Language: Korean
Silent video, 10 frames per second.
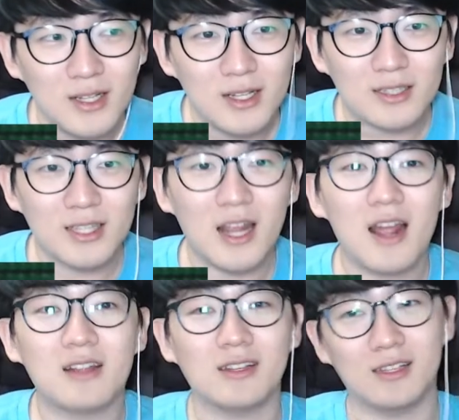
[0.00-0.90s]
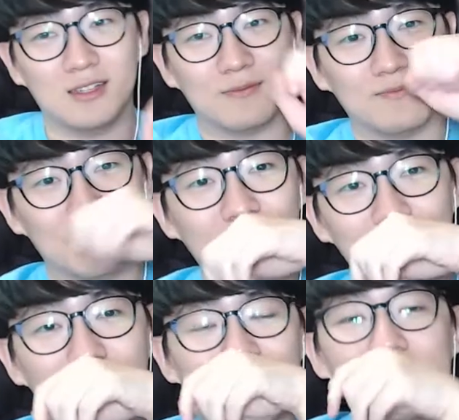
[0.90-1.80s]
차라리
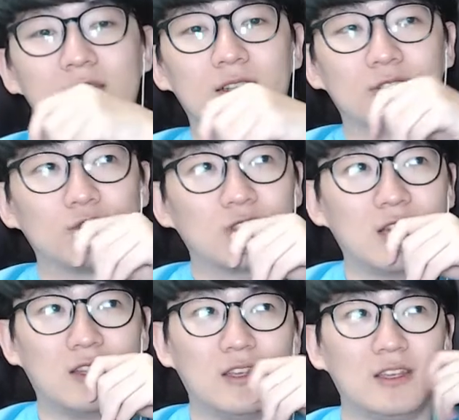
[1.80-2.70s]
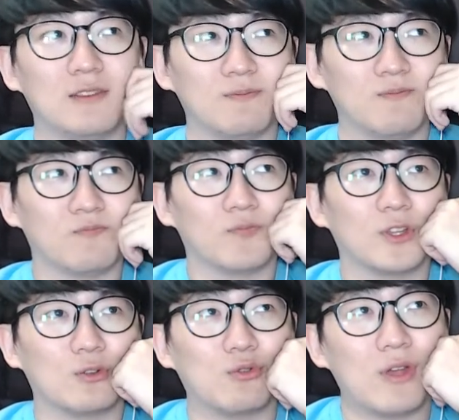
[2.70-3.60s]
두산이
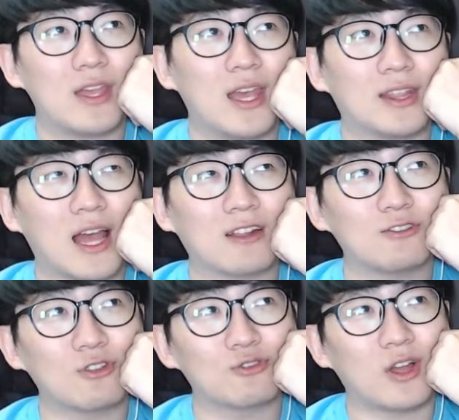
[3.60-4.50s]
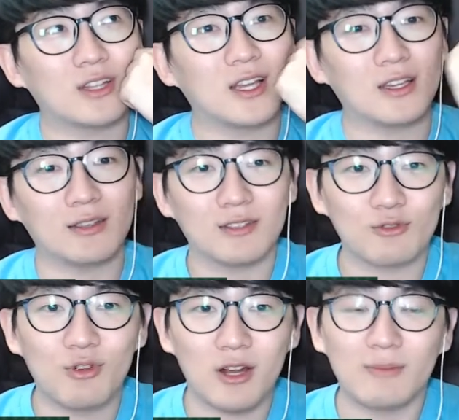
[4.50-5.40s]
구회에 다른 선수한테
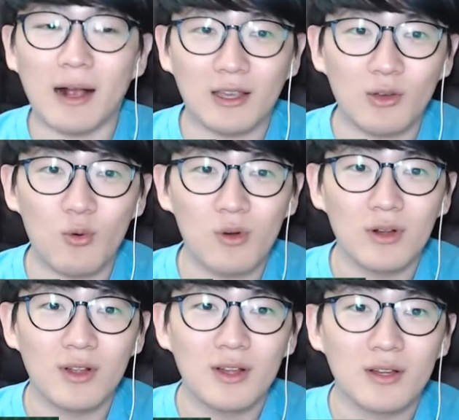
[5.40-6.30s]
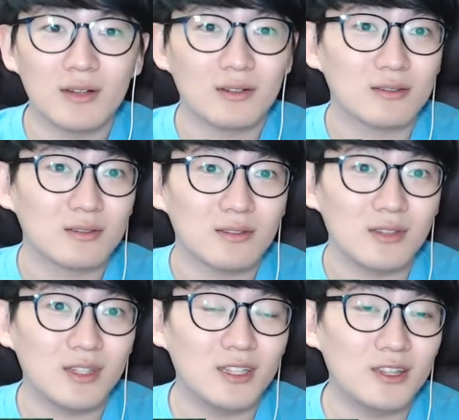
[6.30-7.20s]
구회를 맡기고
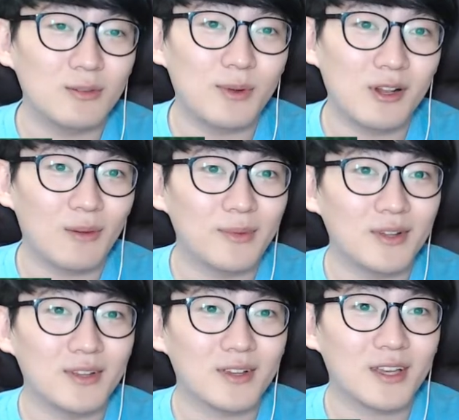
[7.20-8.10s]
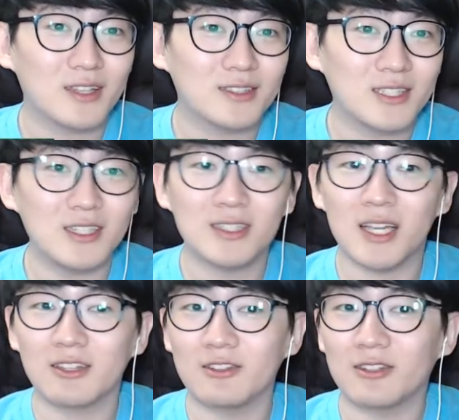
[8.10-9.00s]
린드블럼에게
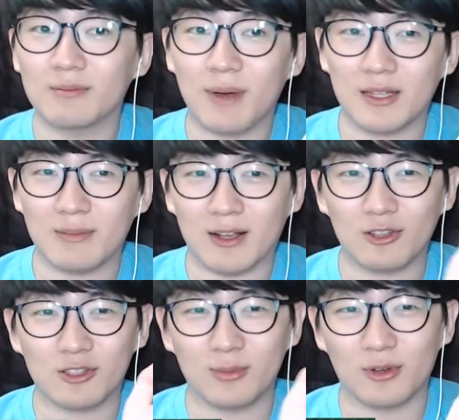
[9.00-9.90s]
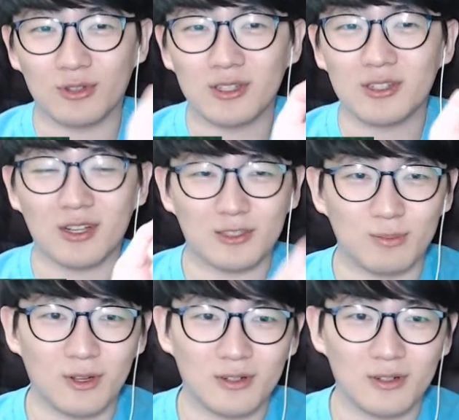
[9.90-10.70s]
7차전 등판을 맡겼으면 어땠을까 싶어요.